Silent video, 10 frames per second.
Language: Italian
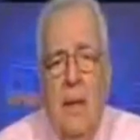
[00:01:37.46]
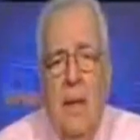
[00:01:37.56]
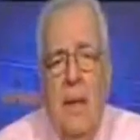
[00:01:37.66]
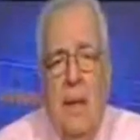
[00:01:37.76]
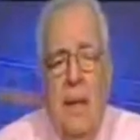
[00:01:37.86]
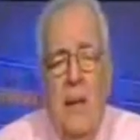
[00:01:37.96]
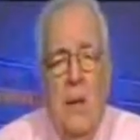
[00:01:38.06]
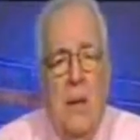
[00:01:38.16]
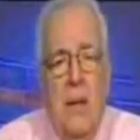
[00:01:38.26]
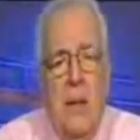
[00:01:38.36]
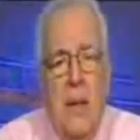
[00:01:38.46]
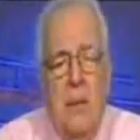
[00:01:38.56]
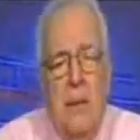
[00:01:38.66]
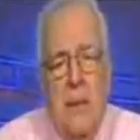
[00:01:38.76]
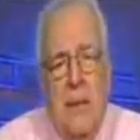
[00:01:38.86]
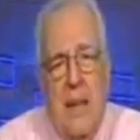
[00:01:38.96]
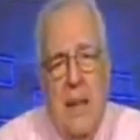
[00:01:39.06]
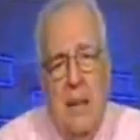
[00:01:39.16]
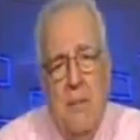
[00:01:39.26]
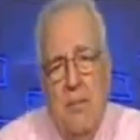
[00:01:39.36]
Eh, io credo che
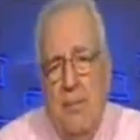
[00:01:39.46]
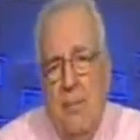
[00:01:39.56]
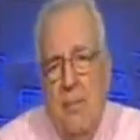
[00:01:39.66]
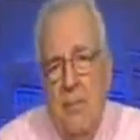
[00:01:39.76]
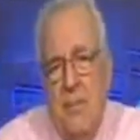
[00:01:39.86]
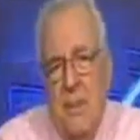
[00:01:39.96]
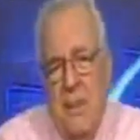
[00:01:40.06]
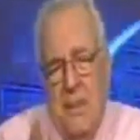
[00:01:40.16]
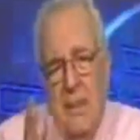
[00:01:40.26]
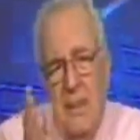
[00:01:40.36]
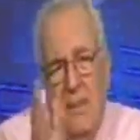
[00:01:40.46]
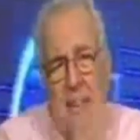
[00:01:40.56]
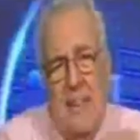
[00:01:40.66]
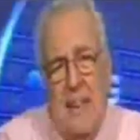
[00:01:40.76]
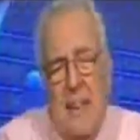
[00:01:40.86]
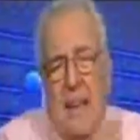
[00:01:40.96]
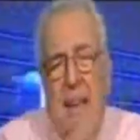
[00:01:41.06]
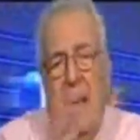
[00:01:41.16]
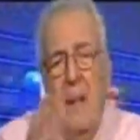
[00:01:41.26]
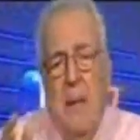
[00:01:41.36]
questa mh, deve
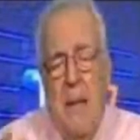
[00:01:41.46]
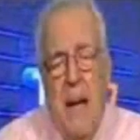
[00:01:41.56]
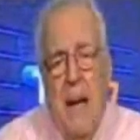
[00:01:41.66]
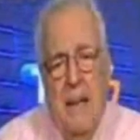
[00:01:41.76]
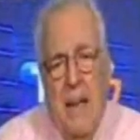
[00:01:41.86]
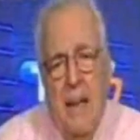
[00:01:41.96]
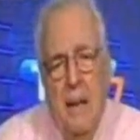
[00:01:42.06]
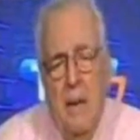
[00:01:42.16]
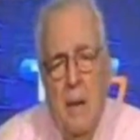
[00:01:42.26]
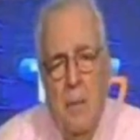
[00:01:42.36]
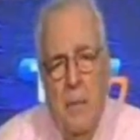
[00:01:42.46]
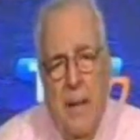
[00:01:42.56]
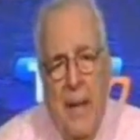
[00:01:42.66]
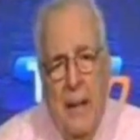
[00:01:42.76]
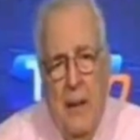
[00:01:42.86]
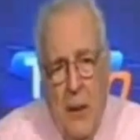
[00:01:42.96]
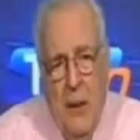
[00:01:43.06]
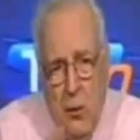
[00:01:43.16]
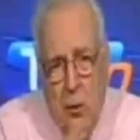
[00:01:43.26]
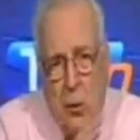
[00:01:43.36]
essere eliminata dal
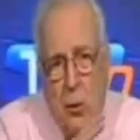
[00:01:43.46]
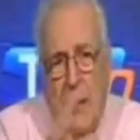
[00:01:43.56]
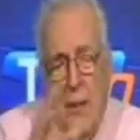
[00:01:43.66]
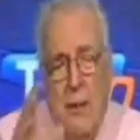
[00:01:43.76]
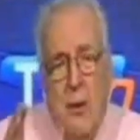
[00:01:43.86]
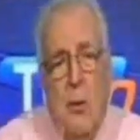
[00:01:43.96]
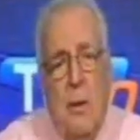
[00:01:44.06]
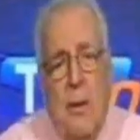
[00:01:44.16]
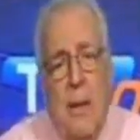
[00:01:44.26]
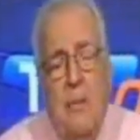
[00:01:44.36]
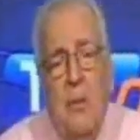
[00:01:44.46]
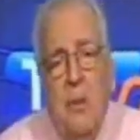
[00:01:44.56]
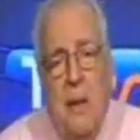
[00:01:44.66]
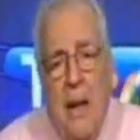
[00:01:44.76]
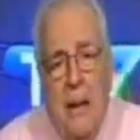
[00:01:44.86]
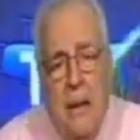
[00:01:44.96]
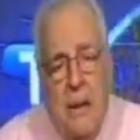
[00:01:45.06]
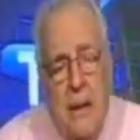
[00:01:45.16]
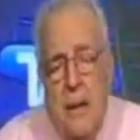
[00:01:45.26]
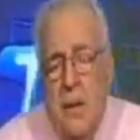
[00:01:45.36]
nostro orizzonte di
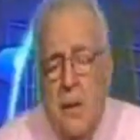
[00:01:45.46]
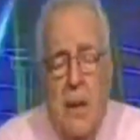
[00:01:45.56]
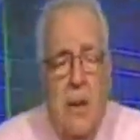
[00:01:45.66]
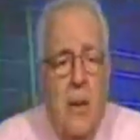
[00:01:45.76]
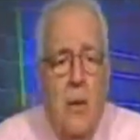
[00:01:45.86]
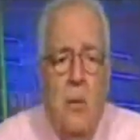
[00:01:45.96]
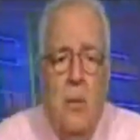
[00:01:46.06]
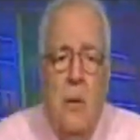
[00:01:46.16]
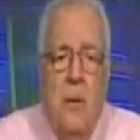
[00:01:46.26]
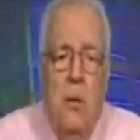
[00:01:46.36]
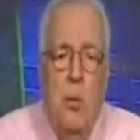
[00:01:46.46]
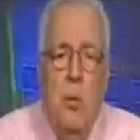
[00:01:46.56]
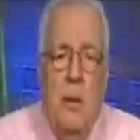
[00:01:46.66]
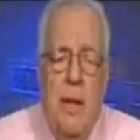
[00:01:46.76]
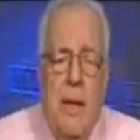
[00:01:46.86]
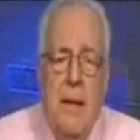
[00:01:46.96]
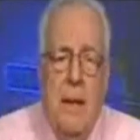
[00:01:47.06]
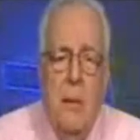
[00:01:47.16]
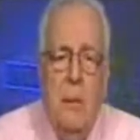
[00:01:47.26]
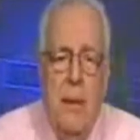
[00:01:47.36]
votanti, lo dico con tutta
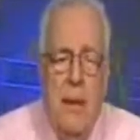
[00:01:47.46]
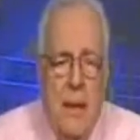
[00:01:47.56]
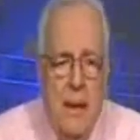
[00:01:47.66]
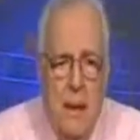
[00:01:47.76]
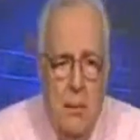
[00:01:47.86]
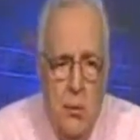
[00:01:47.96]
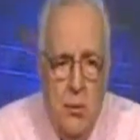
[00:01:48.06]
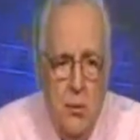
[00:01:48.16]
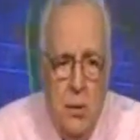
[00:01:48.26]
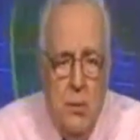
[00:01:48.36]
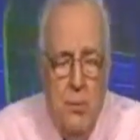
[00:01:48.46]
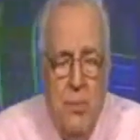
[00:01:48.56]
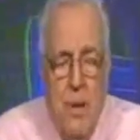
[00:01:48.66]
la tranquillità del mondo.